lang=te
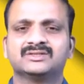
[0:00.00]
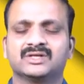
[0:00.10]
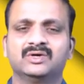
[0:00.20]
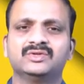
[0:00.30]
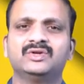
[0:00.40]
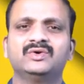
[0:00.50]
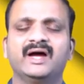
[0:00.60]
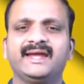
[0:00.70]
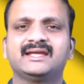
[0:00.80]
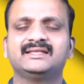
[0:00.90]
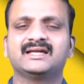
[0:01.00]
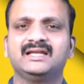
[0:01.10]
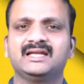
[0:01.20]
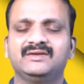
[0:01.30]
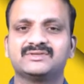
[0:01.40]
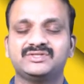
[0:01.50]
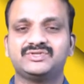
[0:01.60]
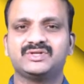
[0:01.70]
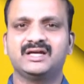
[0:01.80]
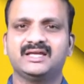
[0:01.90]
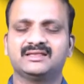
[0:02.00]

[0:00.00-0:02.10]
సహోదరులు ఐక్యత కలిగి నివసించుట